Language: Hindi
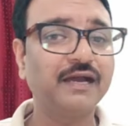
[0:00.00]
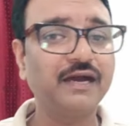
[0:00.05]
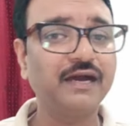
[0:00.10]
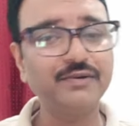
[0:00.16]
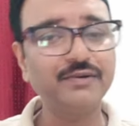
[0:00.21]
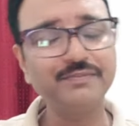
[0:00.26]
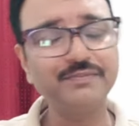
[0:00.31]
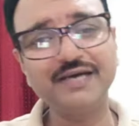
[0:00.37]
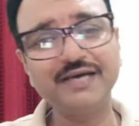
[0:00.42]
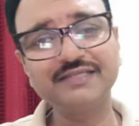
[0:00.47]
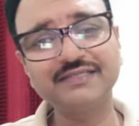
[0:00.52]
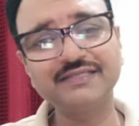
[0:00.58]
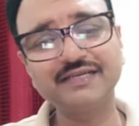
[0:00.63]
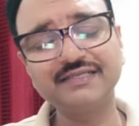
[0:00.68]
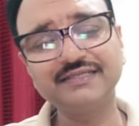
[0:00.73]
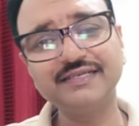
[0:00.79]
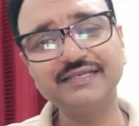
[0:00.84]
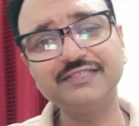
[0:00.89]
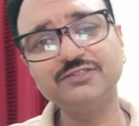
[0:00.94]
हम बात
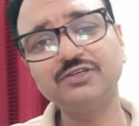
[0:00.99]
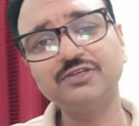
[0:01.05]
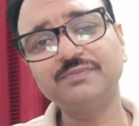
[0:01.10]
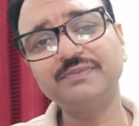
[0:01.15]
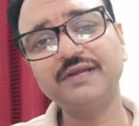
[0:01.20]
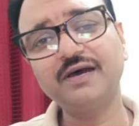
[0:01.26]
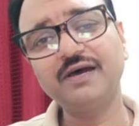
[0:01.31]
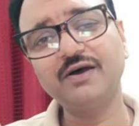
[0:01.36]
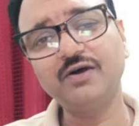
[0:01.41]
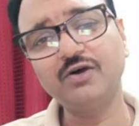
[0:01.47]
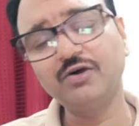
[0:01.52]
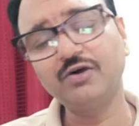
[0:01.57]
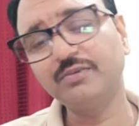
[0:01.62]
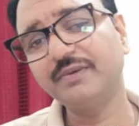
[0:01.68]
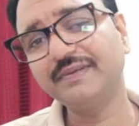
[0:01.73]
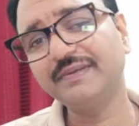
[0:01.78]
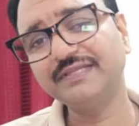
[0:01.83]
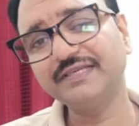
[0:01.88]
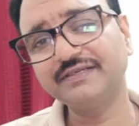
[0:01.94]
करते हैं जो अपना
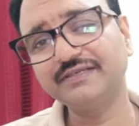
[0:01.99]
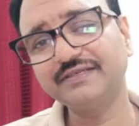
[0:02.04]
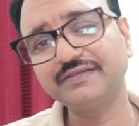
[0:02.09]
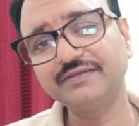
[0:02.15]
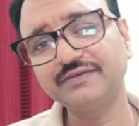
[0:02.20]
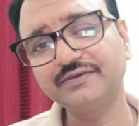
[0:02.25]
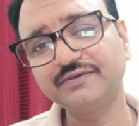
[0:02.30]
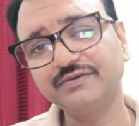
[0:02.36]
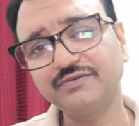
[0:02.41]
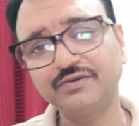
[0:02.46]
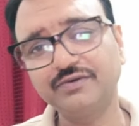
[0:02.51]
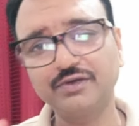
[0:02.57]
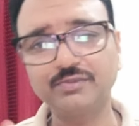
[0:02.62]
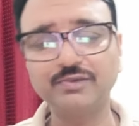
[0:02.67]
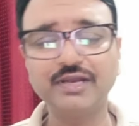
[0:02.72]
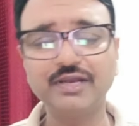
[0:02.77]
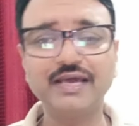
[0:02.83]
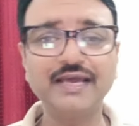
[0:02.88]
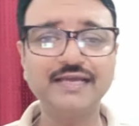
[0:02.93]
होम्योपैथिक
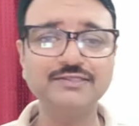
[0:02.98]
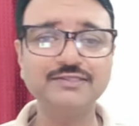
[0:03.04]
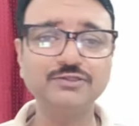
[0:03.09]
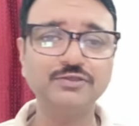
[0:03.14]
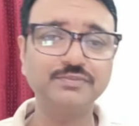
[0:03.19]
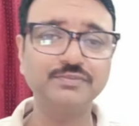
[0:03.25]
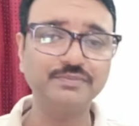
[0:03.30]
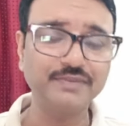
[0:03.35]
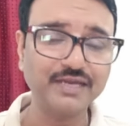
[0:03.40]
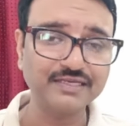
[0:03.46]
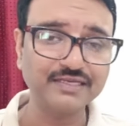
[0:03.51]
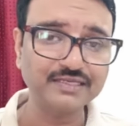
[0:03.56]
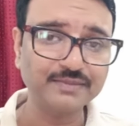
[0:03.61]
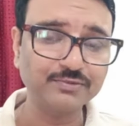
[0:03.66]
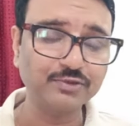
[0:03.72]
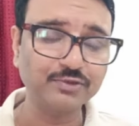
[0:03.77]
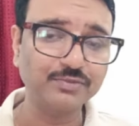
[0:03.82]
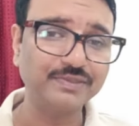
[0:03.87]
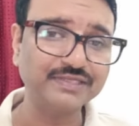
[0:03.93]
फॉर्मूला है जो मैं आज
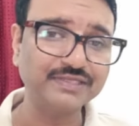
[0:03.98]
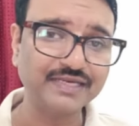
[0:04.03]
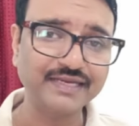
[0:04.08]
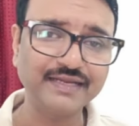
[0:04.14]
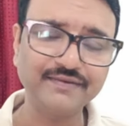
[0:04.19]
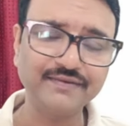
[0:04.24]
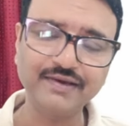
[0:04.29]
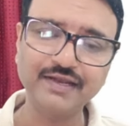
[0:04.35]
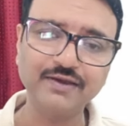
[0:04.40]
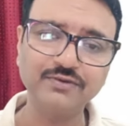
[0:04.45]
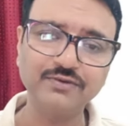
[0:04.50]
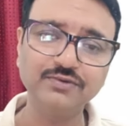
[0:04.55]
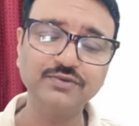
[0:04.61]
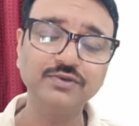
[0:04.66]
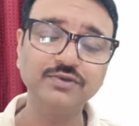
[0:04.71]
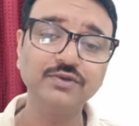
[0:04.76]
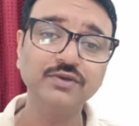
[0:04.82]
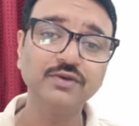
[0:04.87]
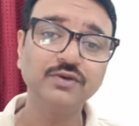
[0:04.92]
आपको बताने वाला हूँ
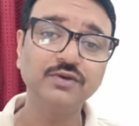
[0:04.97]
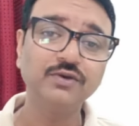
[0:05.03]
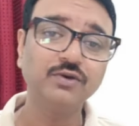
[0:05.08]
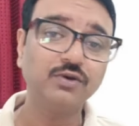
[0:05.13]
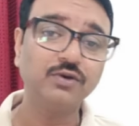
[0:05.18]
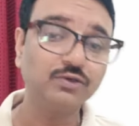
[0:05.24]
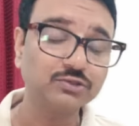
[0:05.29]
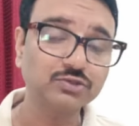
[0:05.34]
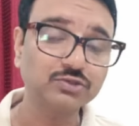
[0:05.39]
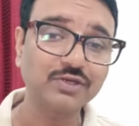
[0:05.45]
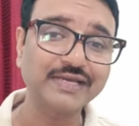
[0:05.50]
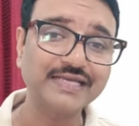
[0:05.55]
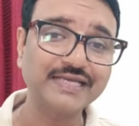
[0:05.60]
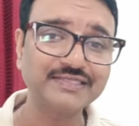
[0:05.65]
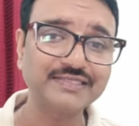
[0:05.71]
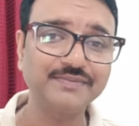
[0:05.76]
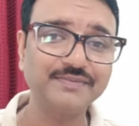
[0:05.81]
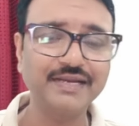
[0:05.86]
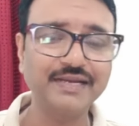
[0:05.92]
उसको
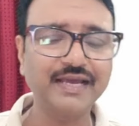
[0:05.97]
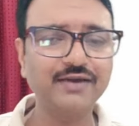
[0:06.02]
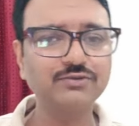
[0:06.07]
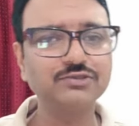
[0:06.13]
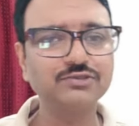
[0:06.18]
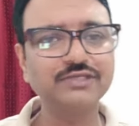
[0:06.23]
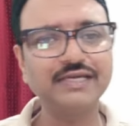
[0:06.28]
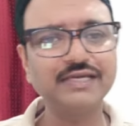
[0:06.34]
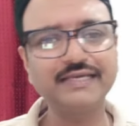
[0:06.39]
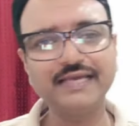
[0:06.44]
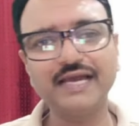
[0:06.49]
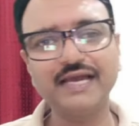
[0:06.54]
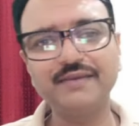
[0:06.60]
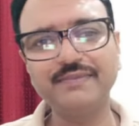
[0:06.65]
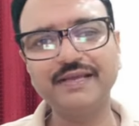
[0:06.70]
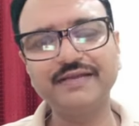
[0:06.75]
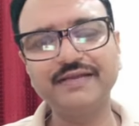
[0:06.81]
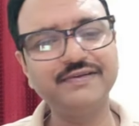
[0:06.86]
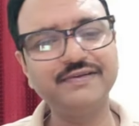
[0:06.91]
कैसे बनाया और उसके क्या
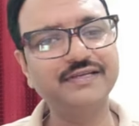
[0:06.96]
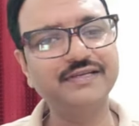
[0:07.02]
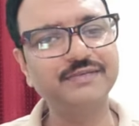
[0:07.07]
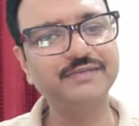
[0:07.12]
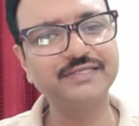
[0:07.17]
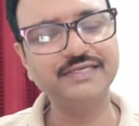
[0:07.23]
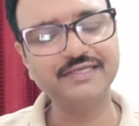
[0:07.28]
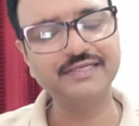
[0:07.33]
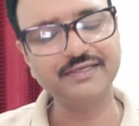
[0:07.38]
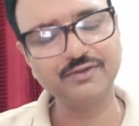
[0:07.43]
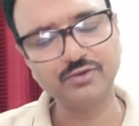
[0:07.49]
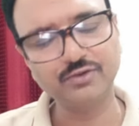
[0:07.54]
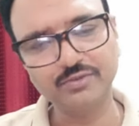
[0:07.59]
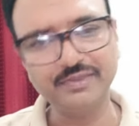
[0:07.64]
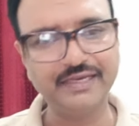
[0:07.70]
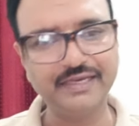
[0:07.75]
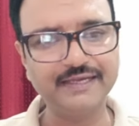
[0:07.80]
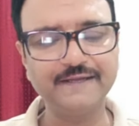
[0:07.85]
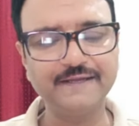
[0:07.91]
बेनिफिट हमें देखने को
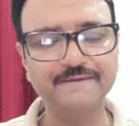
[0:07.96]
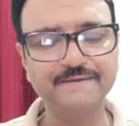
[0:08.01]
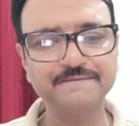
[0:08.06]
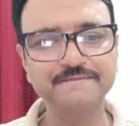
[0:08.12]
मिलेंगे